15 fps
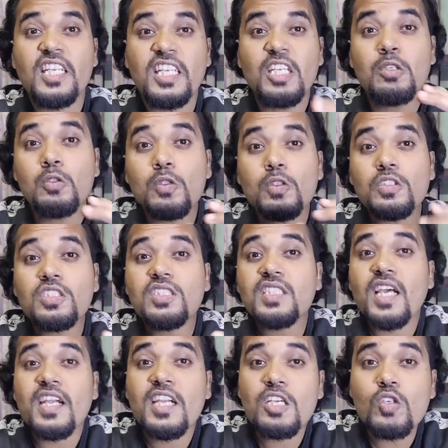নিউট্রন
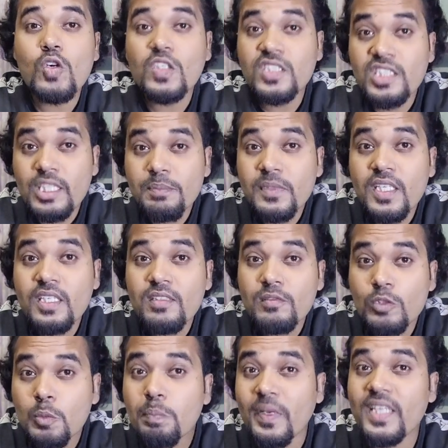স্টারের কনসেপ্টটা
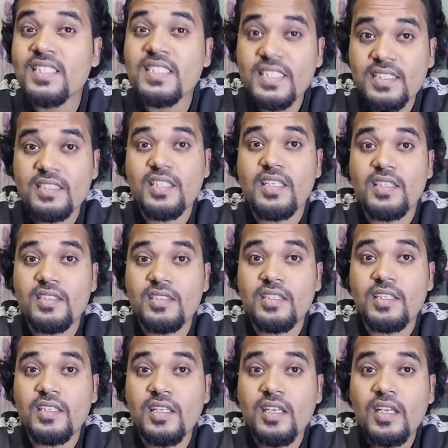কিন্তু বেস্ট
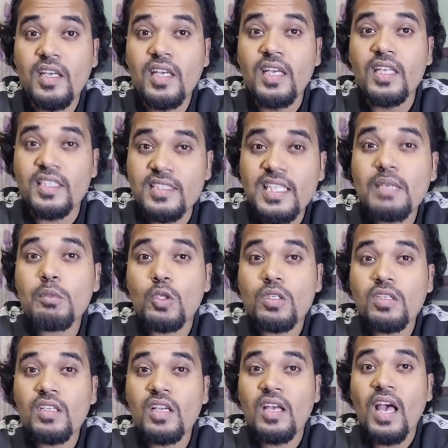ইন্টারেস্টিং যেমন
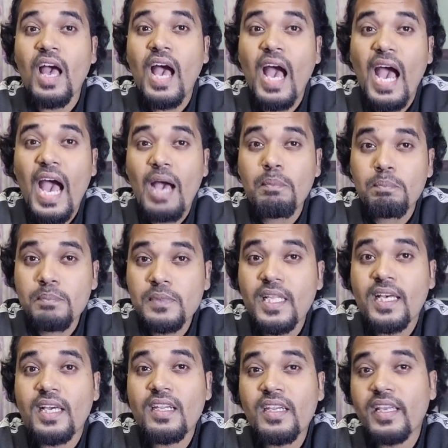
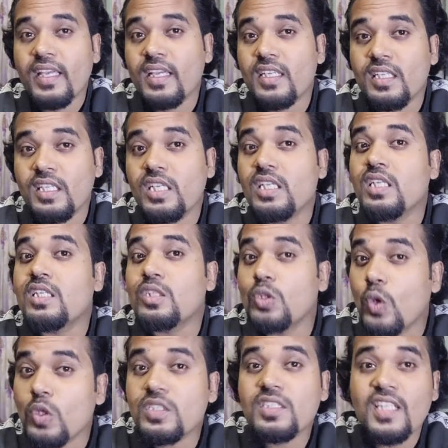আপনার একটি
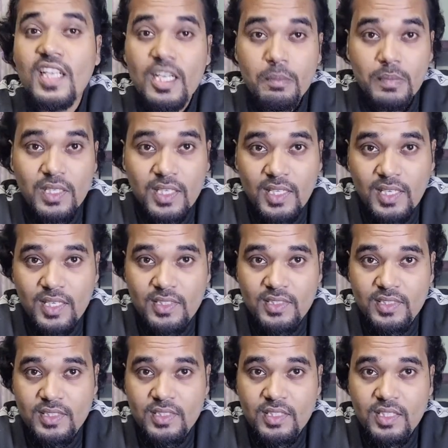দশতলা বিল্ডিং আছে
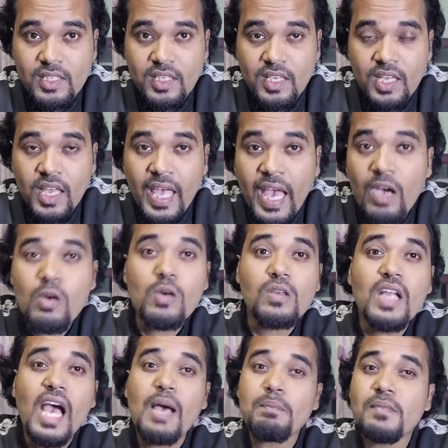এখন
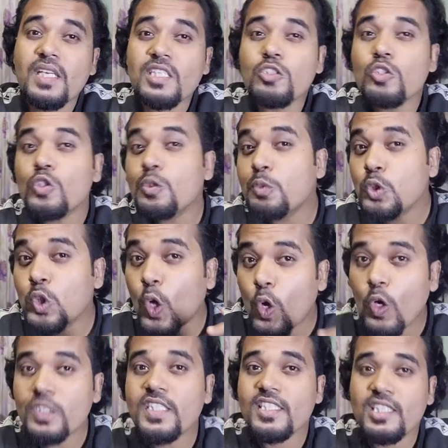আপনাকে যদি খুব
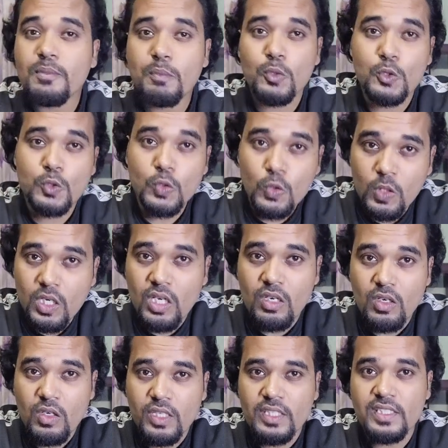সহজ একটা প্রশ্ন করা
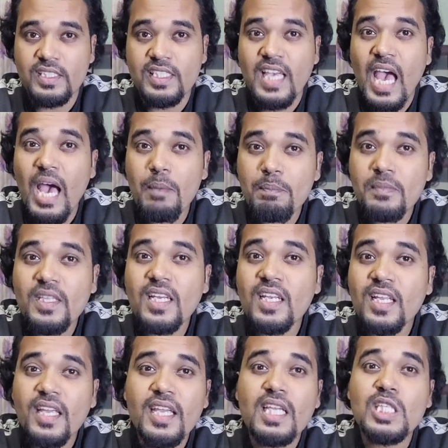হয় যে আপনার
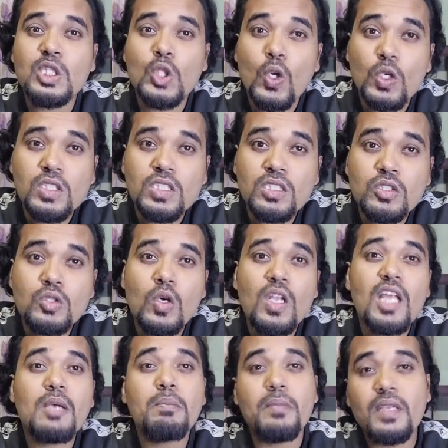এই
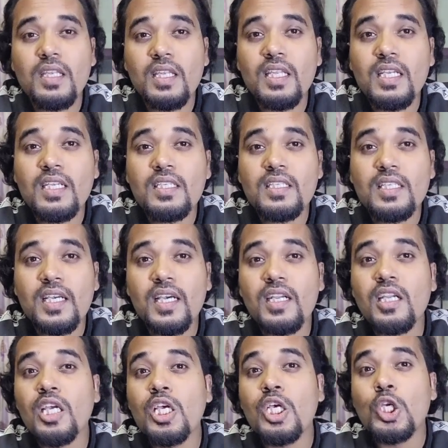দশতলা বিল্ডিংটার
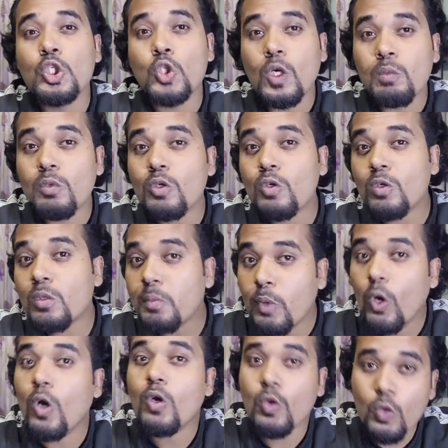সমগ্র
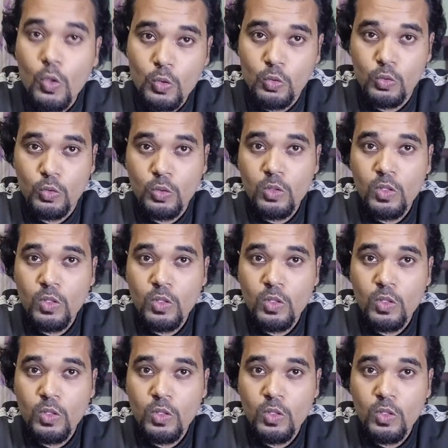ভর কত